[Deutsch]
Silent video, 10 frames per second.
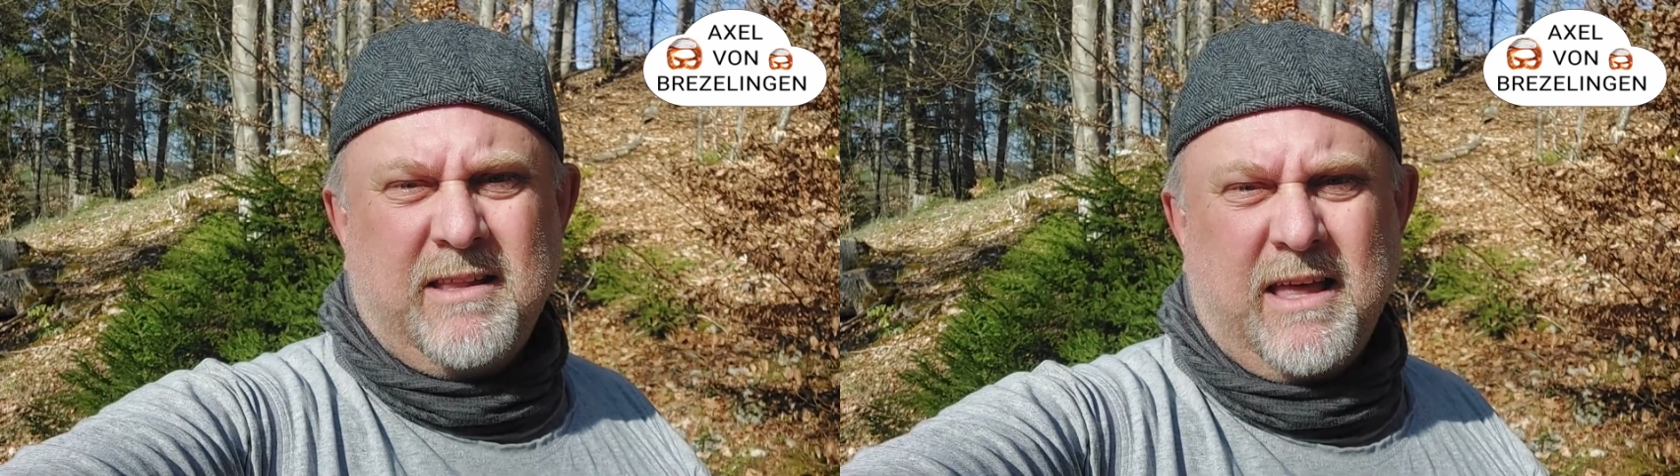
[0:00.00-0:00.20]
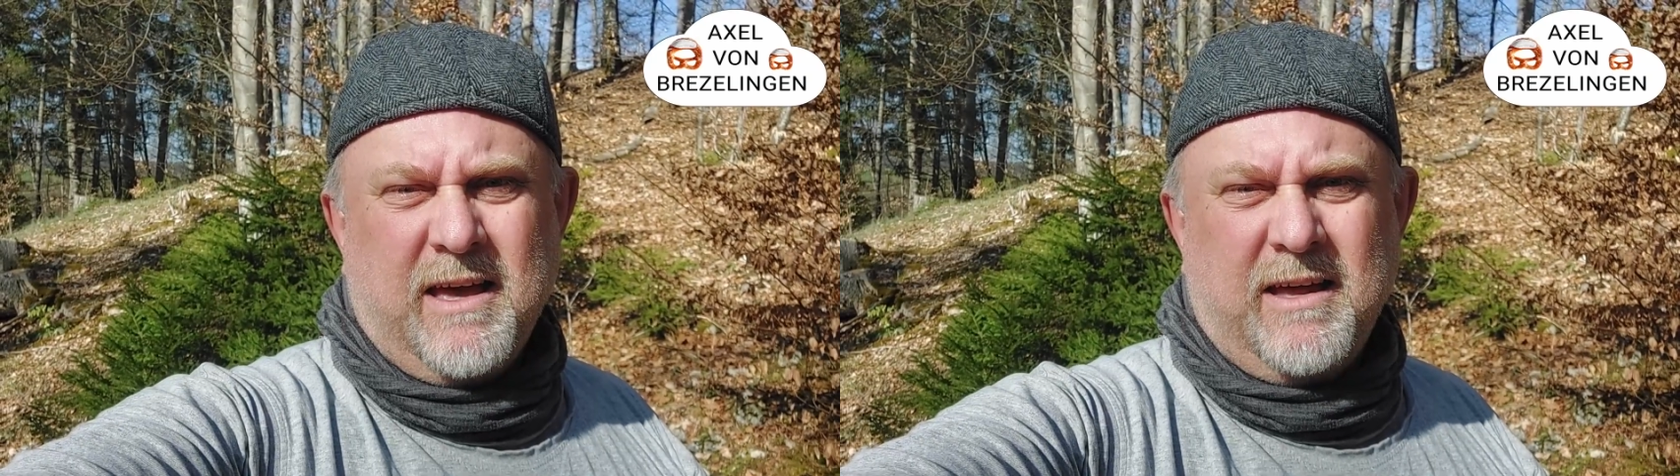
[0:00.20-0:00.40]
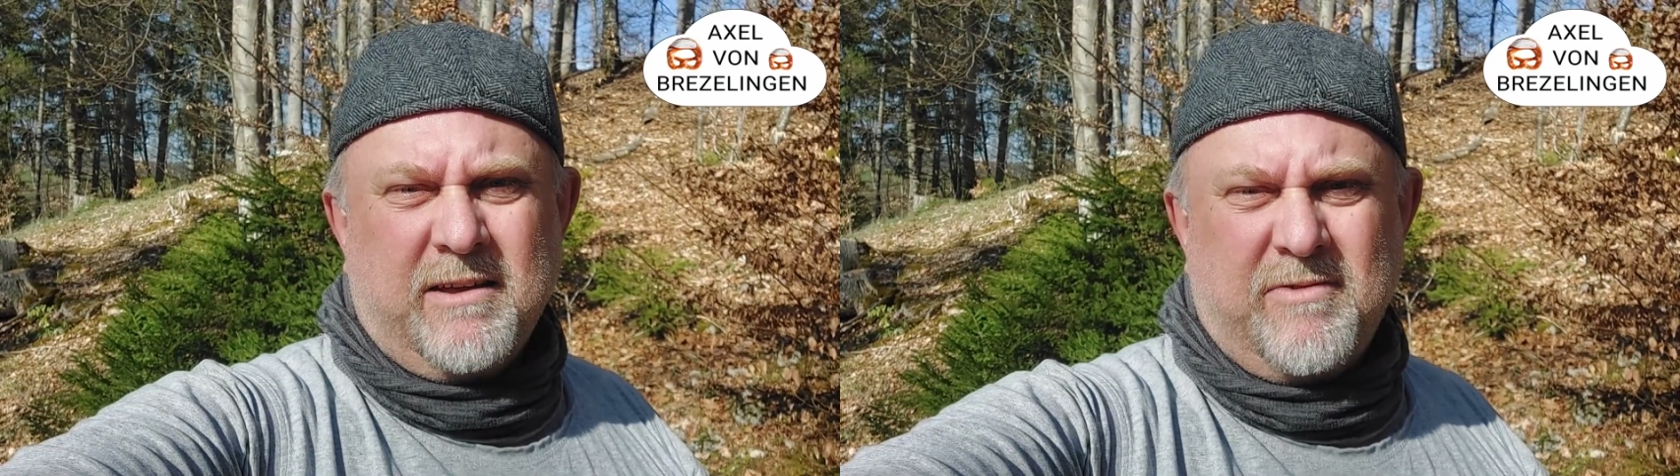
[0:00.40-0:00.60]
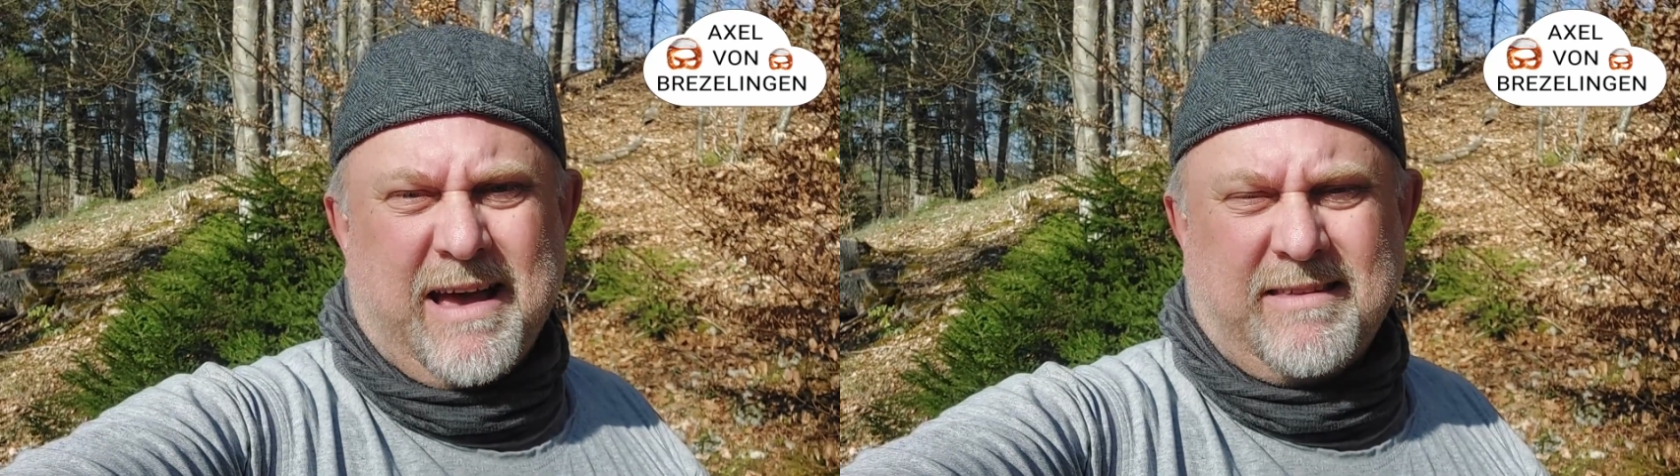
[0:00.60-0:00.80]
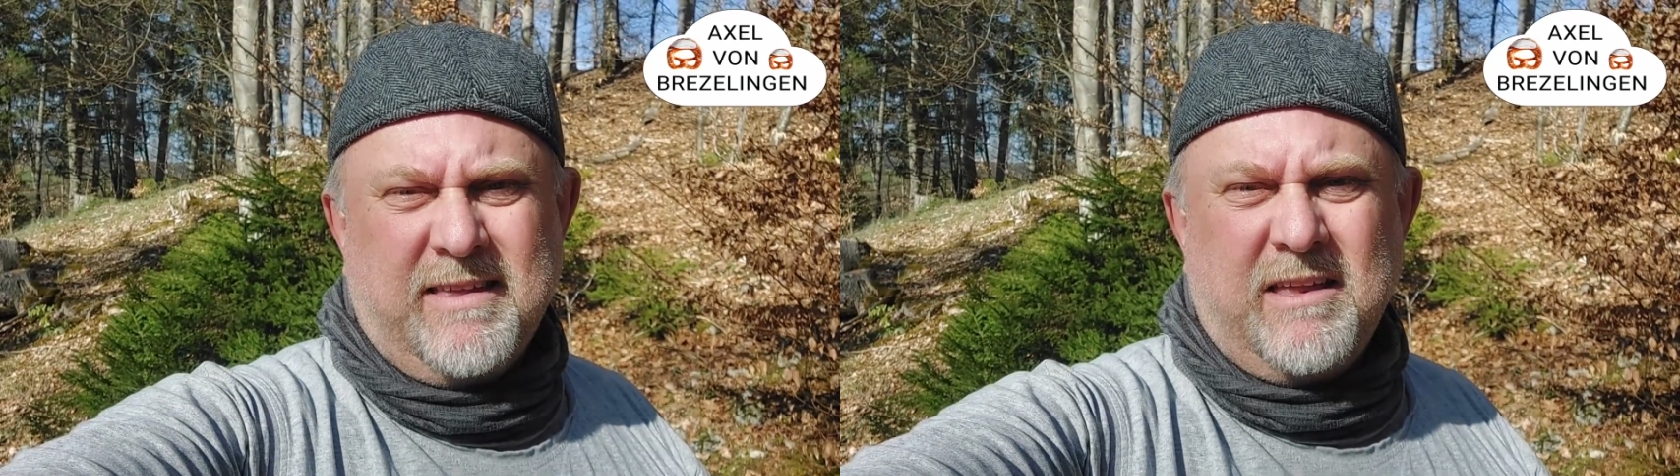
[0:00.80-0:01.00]
der äh,
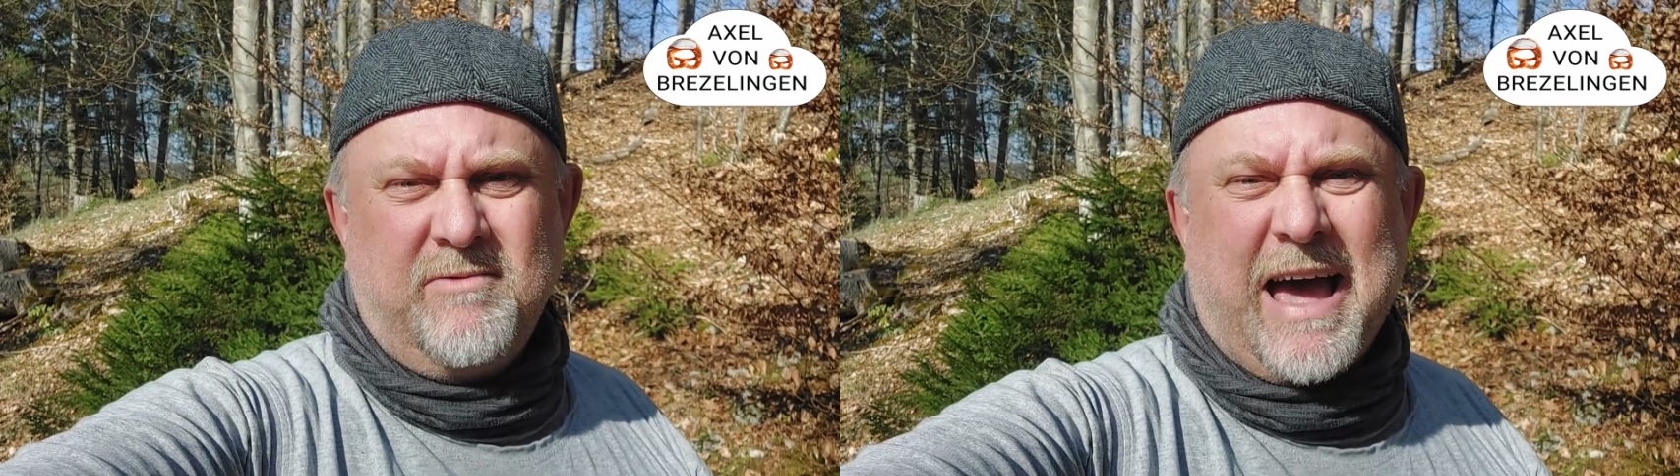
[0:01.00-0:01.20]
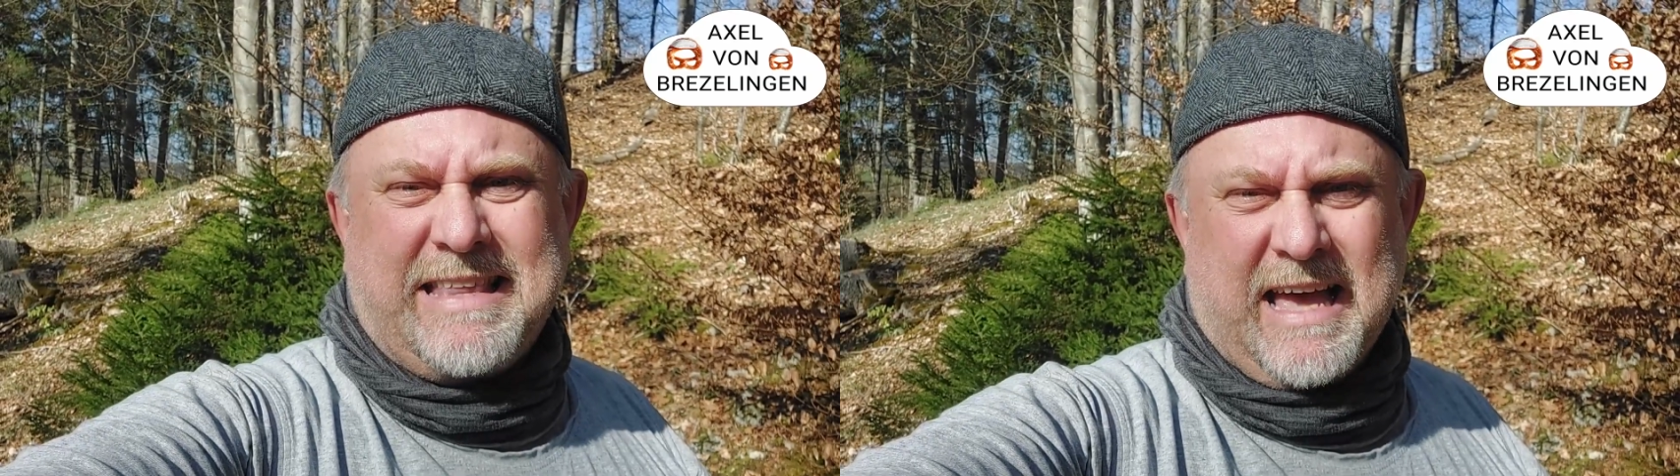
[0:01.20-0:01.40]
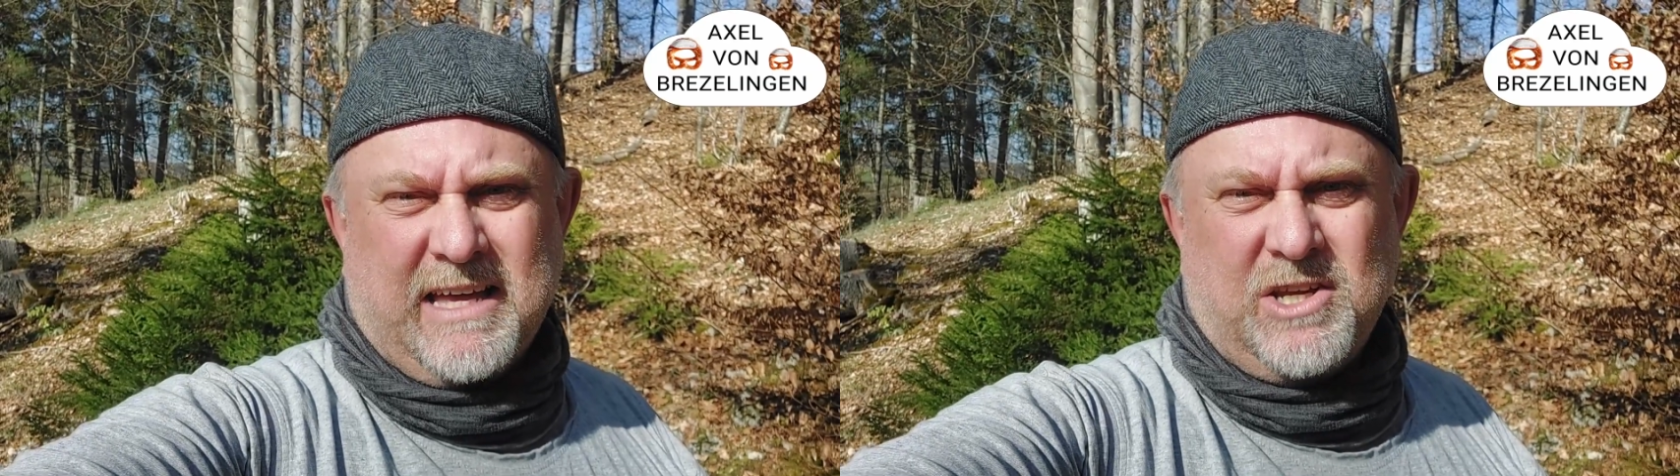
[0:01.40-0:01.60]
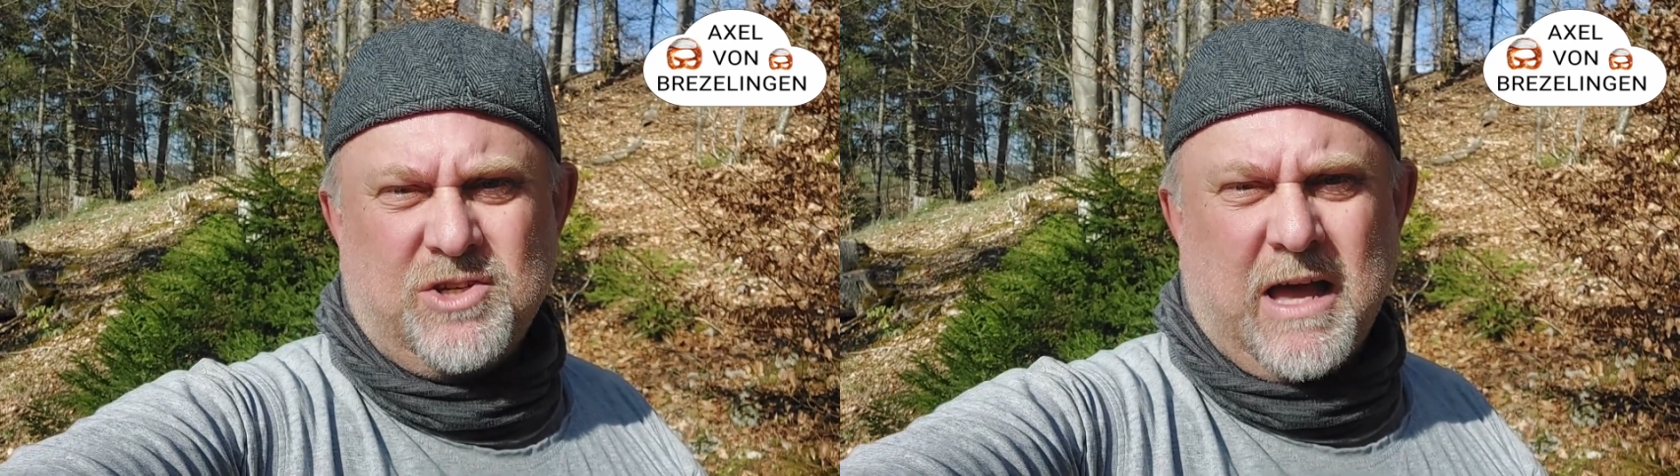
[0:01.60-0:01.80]
quasi ein Weitag ist.